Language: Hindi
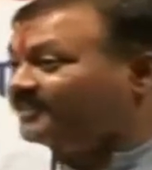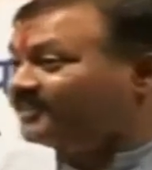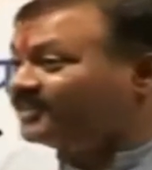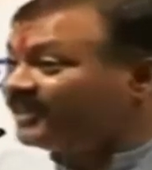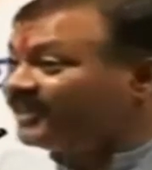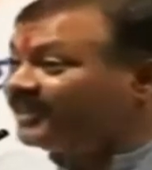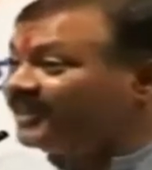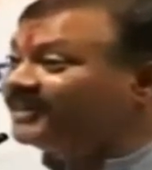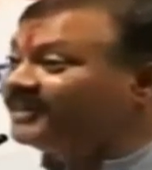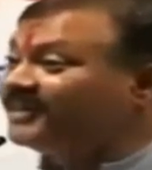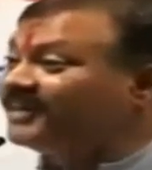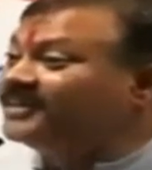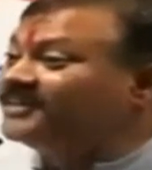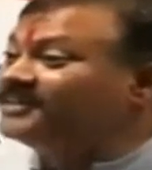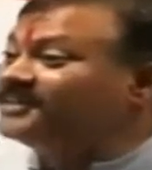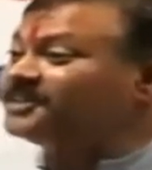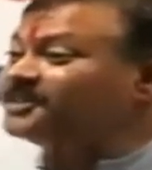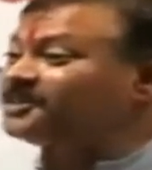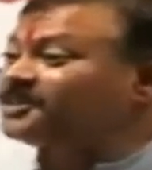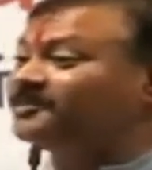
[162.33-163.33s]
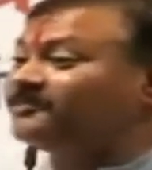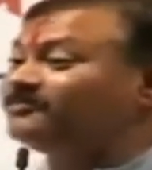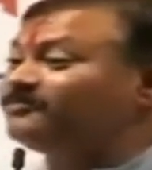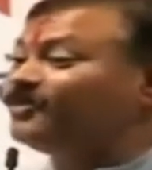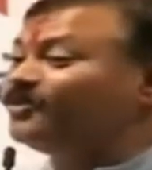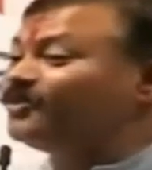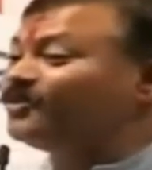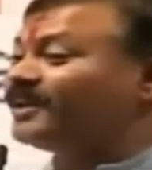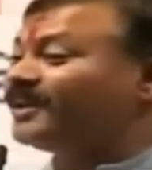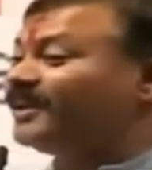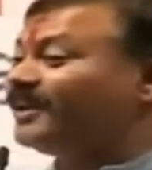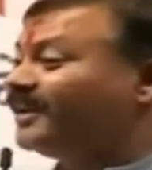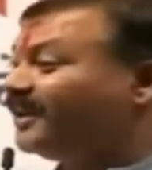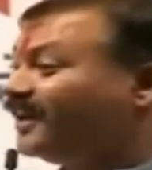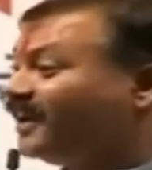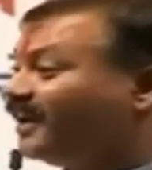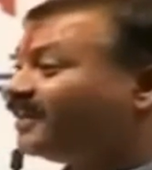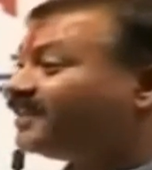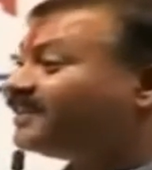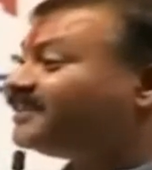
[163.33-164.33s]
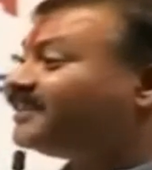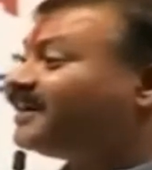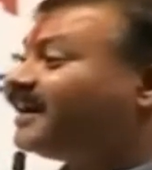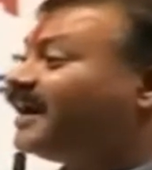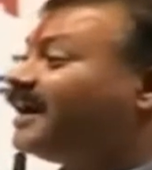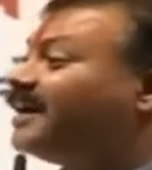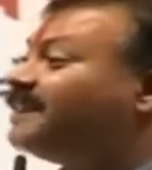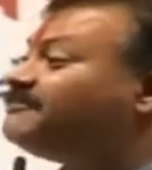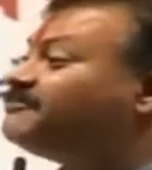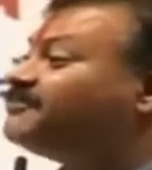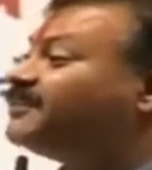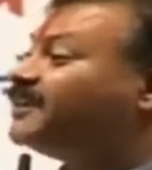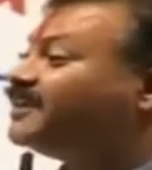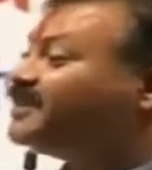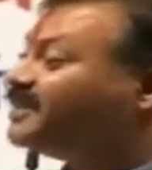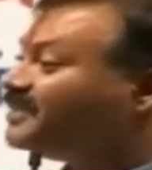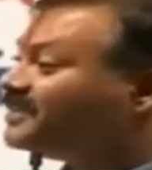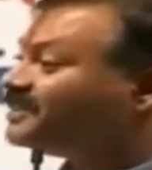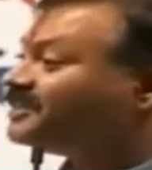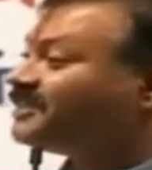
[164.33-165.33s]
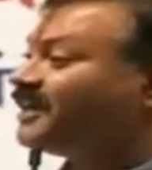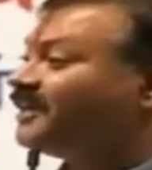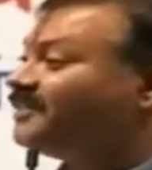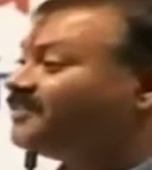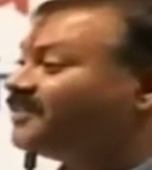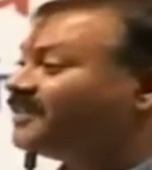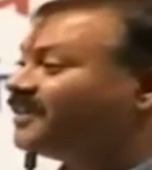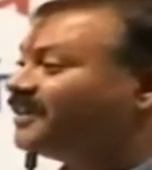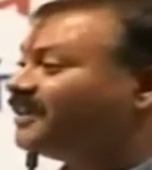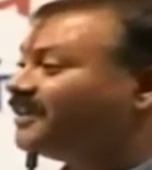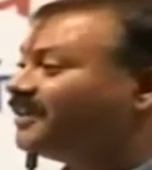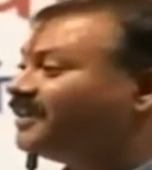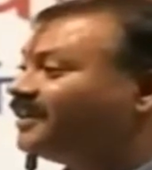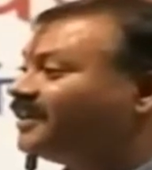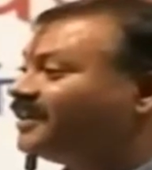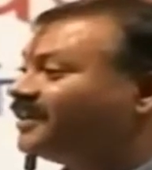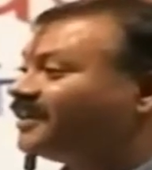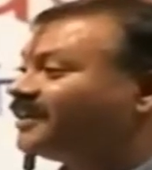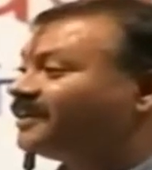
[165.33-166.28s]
कि जिन अंग्रेजी शब्दों के अर्थ आप नहीं जानते